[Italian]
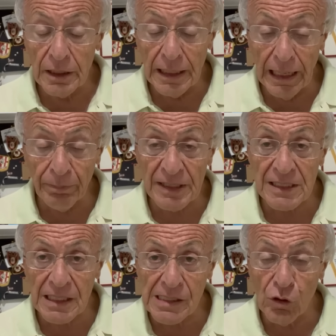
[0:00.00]
la
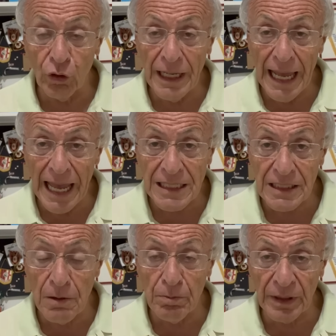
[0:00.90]
prestazione è
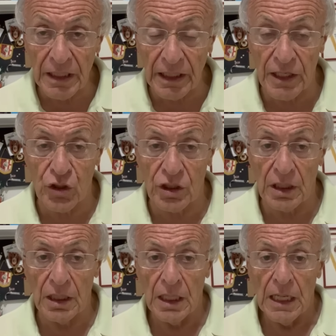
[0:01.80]
sempre in
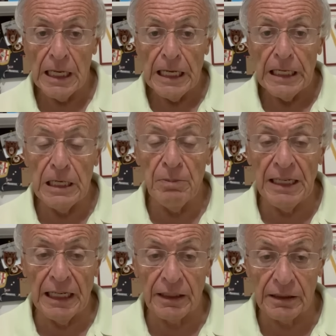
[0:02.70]
crescita. Il
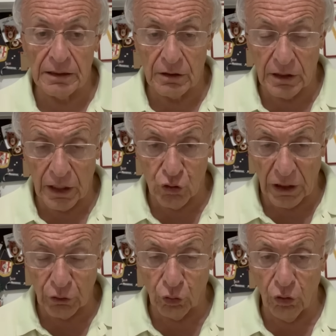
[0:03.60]
Milan che ha
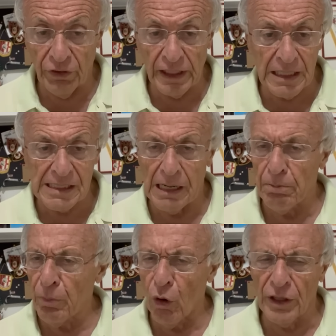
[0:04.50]
giocato col Venezia,
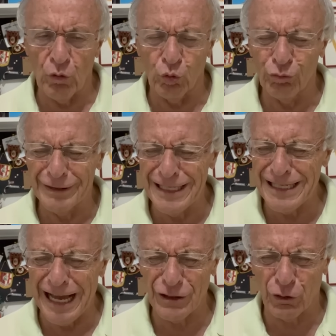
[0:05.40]
poi un
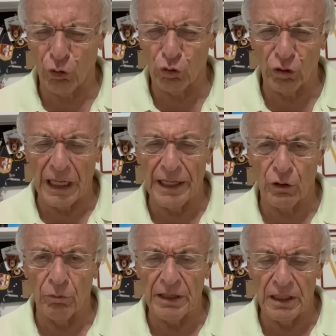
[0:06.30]
disastro totale
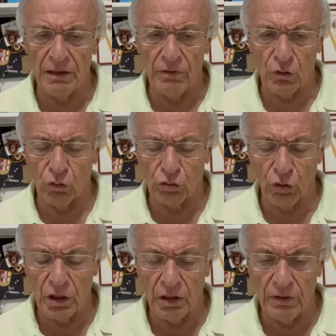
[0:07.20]
come il, contro
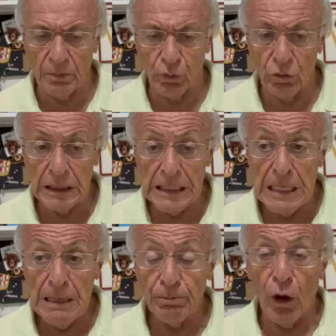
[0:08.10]
il Liverpool.
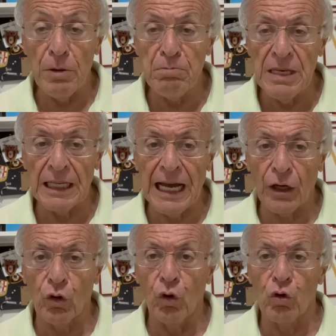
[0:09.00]
Poi
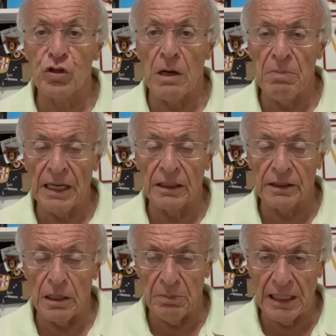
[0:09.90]

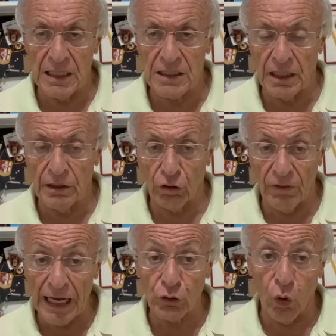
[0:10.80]
miracolosamente il Milan si è
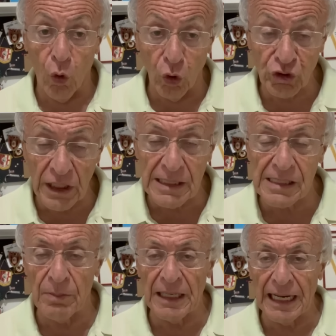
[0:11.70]
ritrovato, o
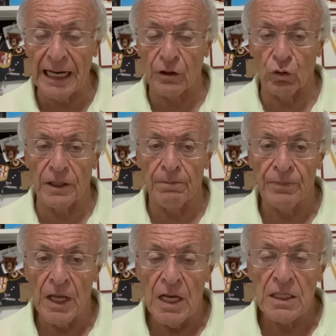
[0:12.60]
senza miracoli,
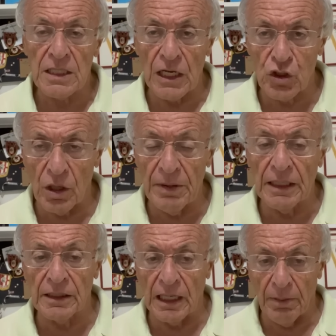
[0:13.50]

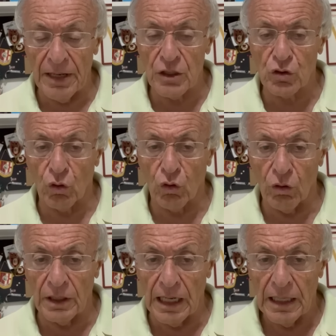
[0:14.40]
saggiamente ha messo
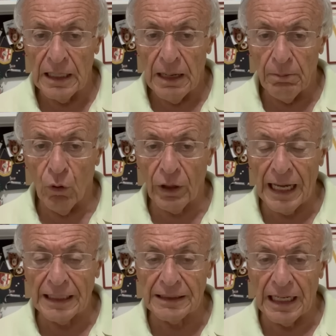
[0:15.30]
con
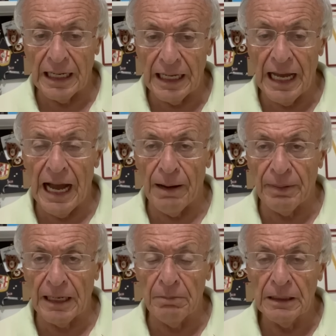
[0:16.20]
Morata e
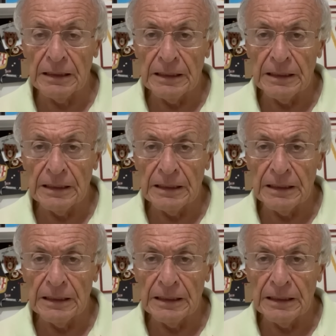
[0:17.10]
Abram,